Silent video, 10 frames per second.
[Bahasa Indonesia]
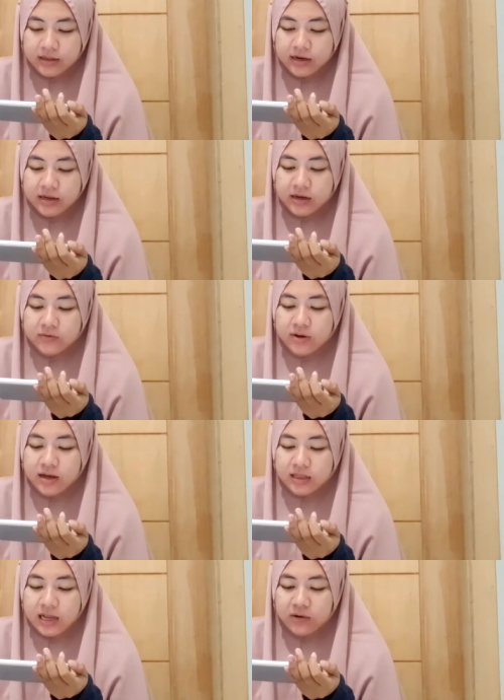jadinya gue
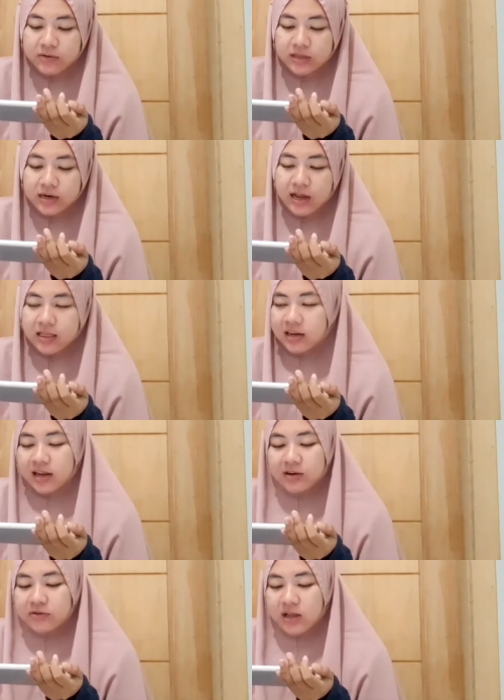nggak tahu nggak
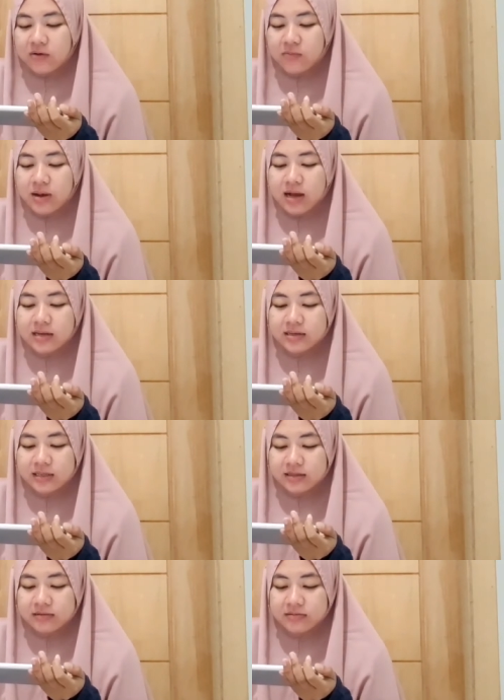terlalu tahu
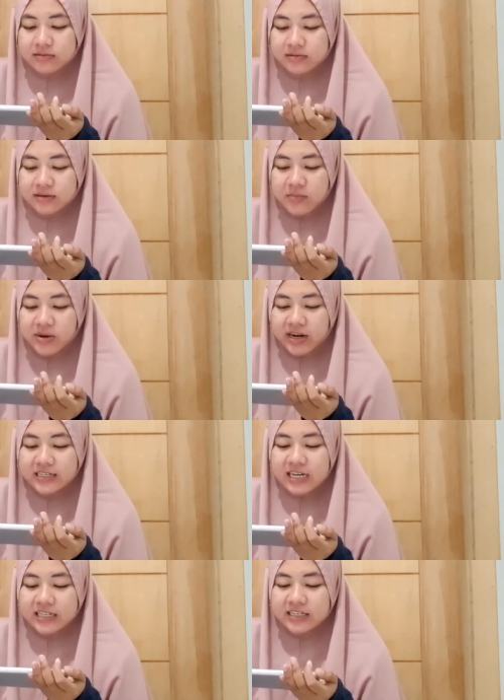banget yang mereka
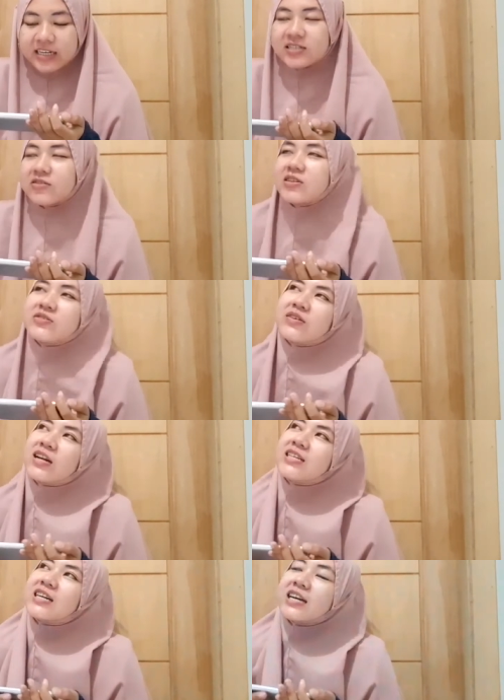nyanyiin soalnya
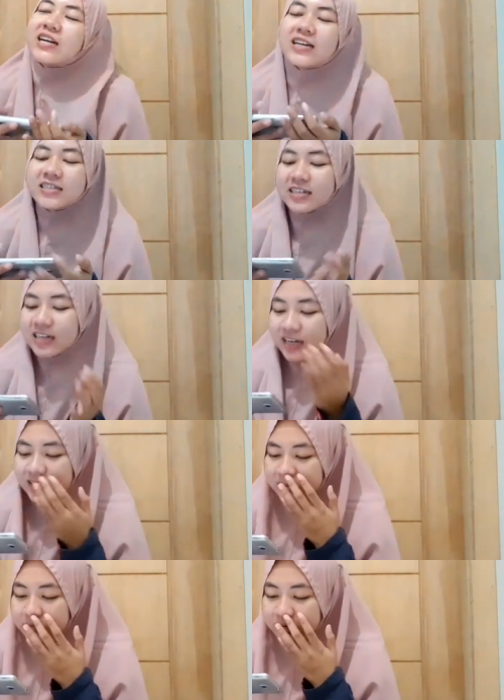suaranya kayak nggak
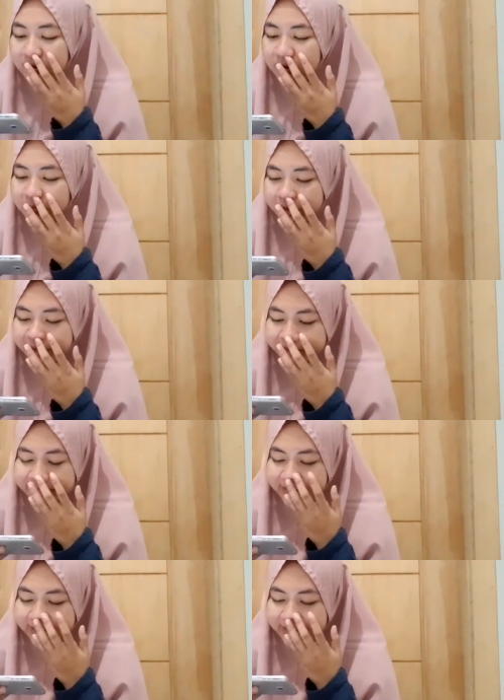jelas mungkin kalau pakai headset